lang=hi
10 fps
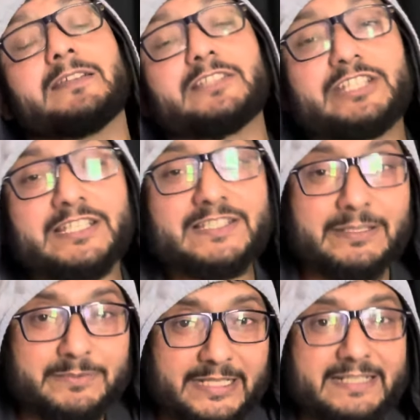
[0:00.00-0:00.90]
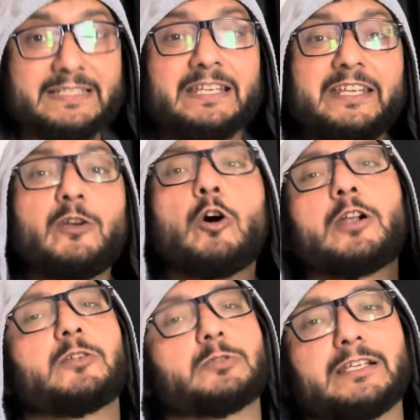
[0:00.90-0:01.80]
जिस सब्जेक्ट से ईगो
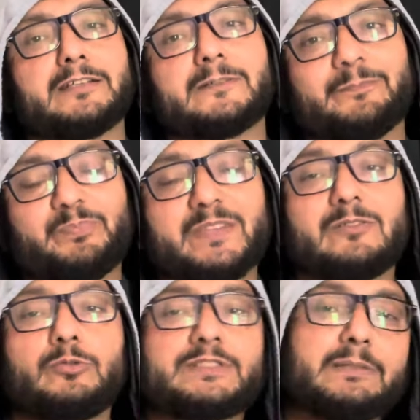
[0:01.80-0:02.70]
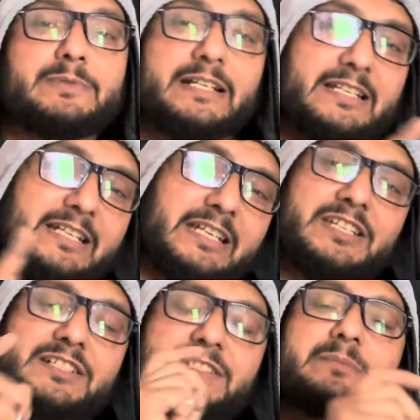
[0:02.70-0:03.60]
हर्ट होता है ना उस सब्जेक्ट के
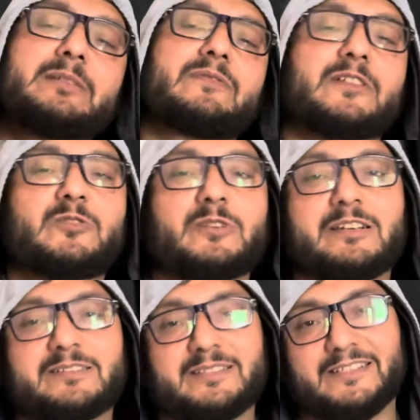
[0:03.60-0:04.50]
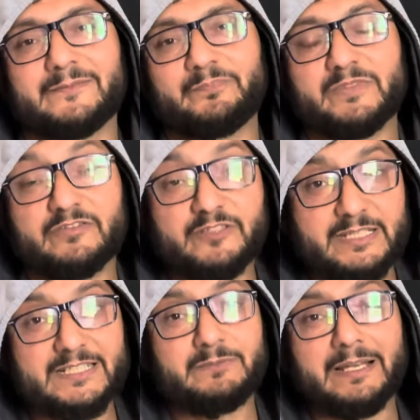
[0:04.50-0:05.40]
टीचर से भी नफरत होने लगती है
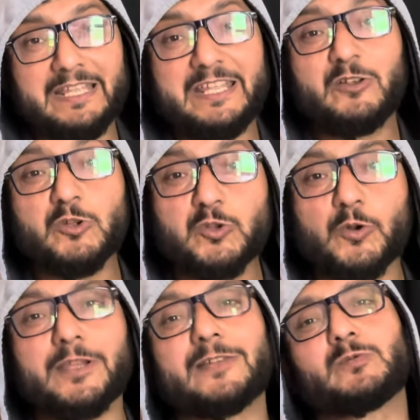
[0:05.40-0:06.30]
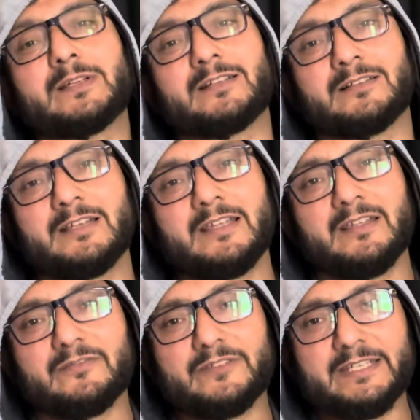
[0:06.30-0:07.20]
फिजिक्स भाई ईगो तोड़ता है तुम्हारा
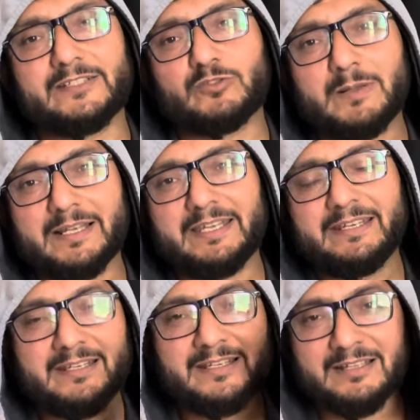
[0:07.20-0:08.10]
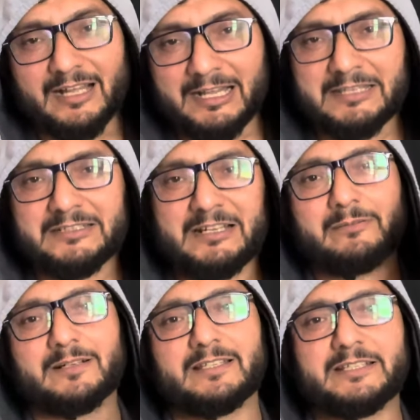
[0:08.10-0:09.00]
फिजिक्स तुम्हारी हालत ख़राब
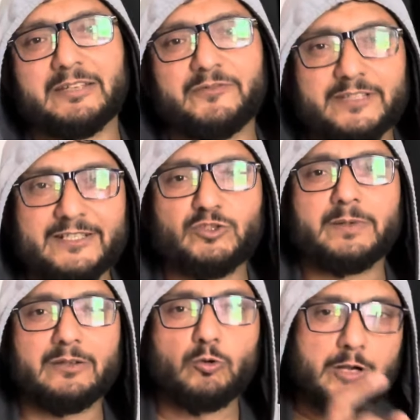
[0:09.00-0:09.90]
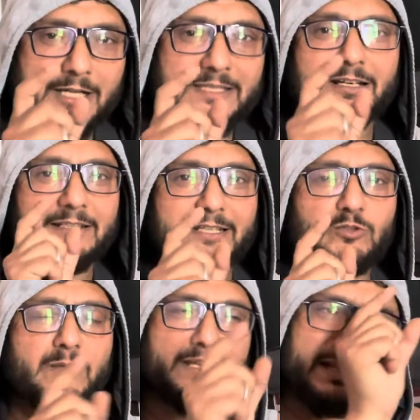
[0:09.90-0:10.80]
कर देता है फिजिक्स तुम्हें औकात दिखाता है
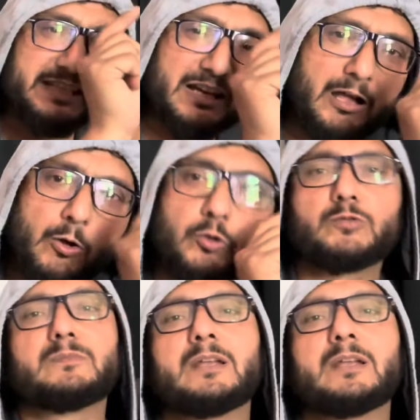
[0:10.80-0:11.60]
तुम्हारी यहाँ हो तुम